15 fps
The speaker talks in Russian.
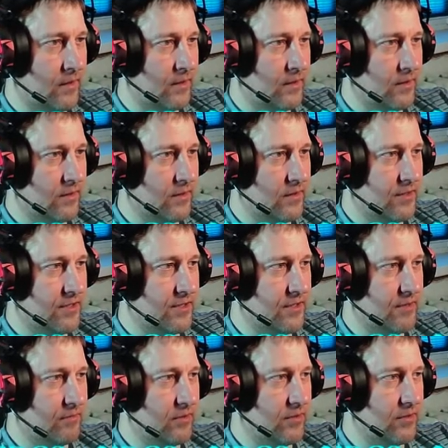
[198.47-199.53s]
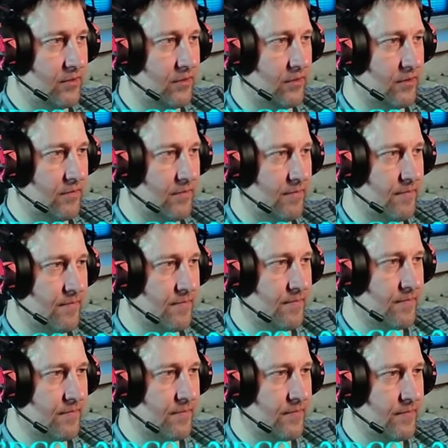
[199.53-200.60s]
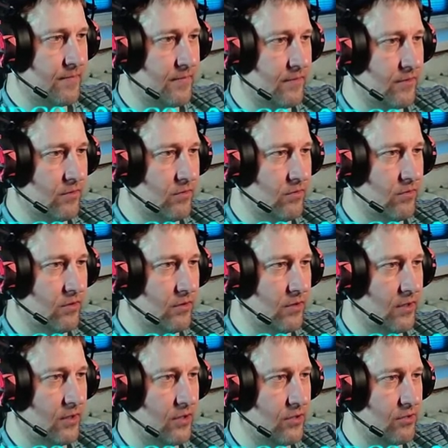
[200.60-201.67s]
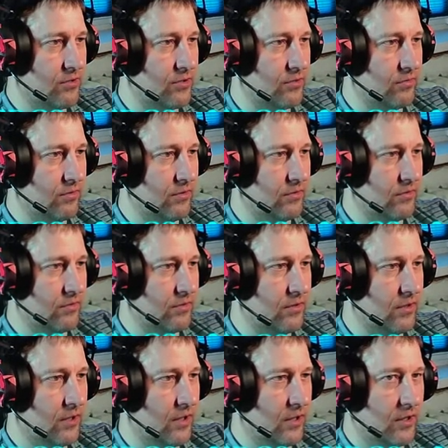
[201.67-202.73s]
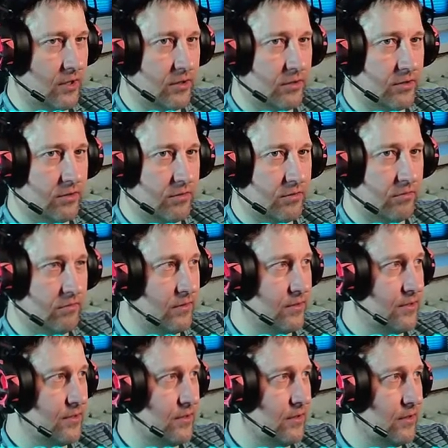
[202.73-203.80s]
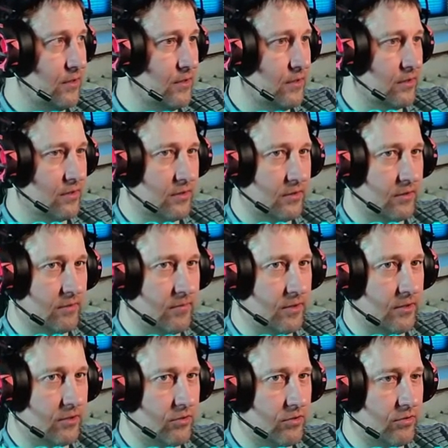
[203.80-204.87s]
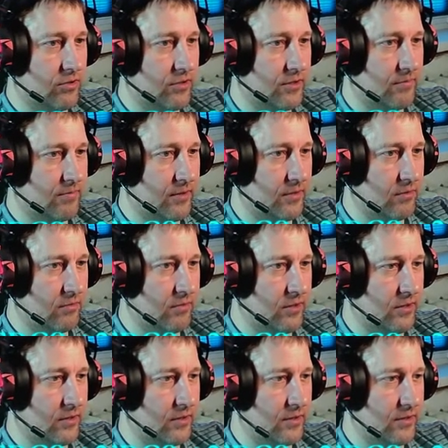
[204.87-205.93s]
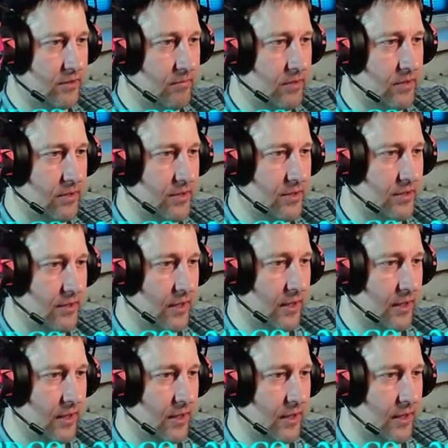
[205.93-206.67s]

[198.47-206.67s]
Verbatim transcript: За 70. О, это хорошо стоит должно. 123. Нормально. Еще 65 рублей есть на балансе.